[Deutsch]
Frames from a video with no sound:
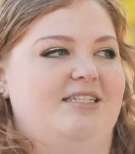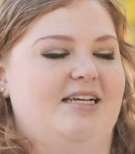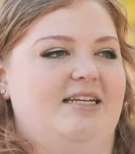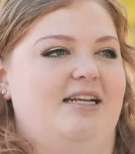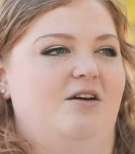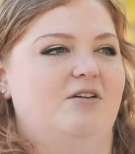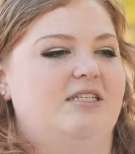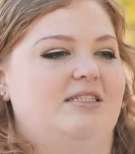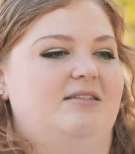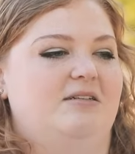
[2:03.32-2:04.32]
Das zeigt halt auch,
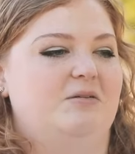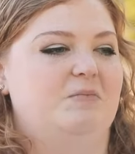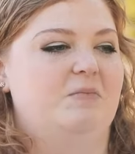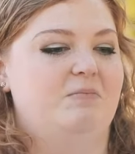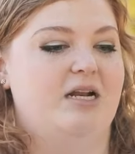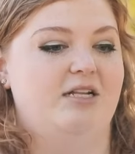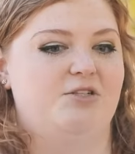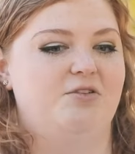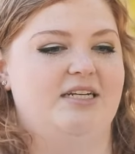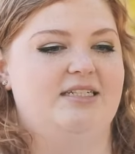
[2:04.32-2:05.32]
dass ähm, man als
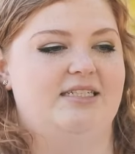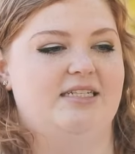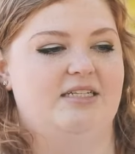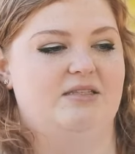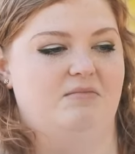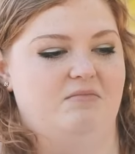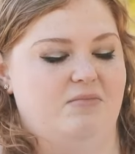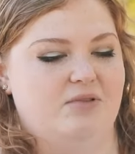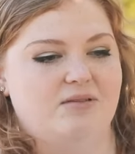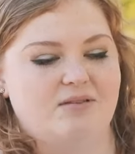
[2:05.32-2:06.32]
Student jetzt nicht
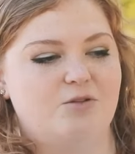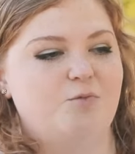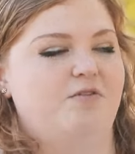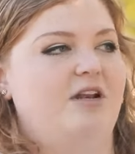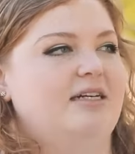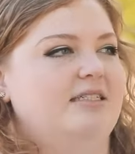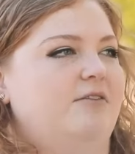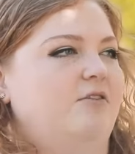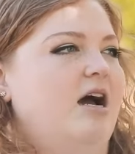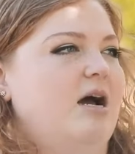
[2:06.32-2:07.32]
super viel Angst
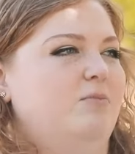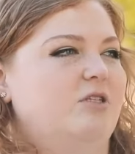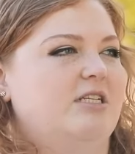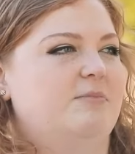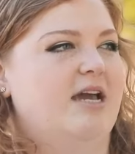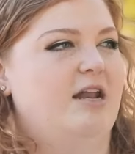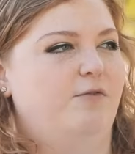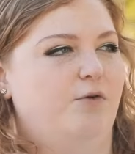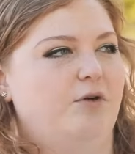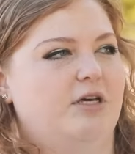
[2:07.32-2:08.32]
davor haben muss, dass man keine
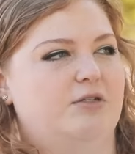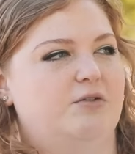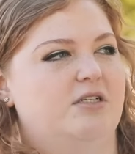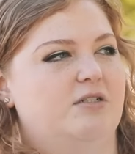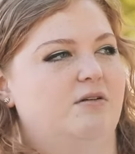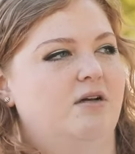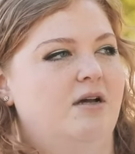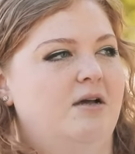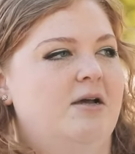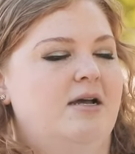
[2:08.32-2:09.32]
Wohnung kriegt oder so.
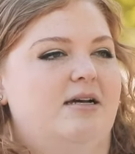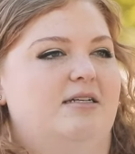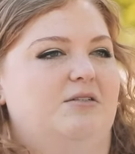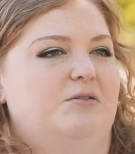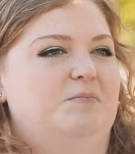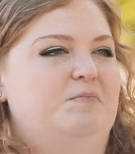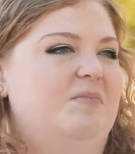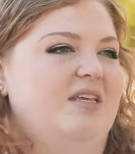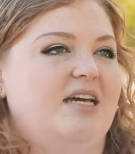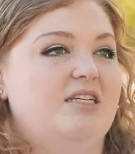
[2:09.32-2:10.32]
Also
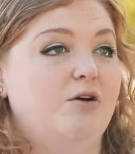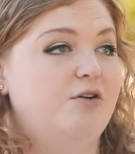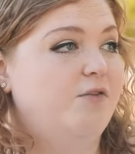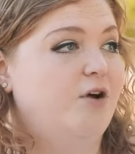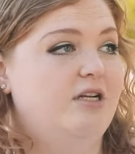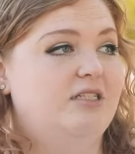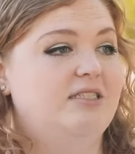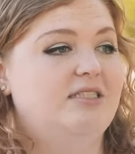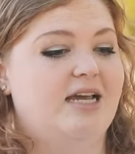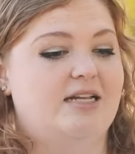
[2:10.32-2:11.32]
ich hatte auch eine
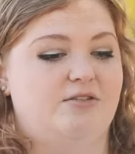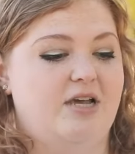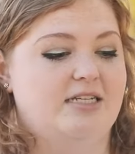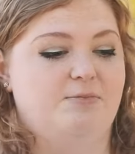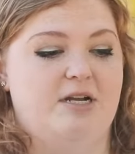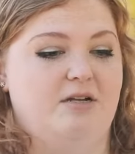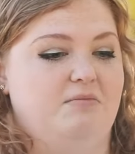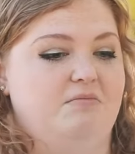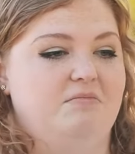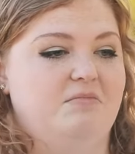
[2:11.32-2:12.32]
Freundin, die hat zuerst bei
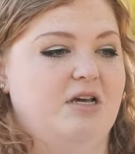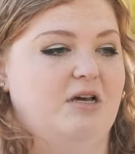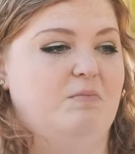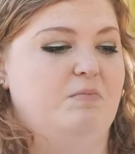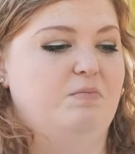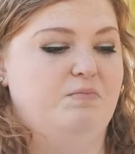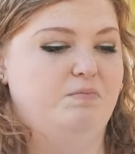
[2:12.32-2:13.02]
einem ähm,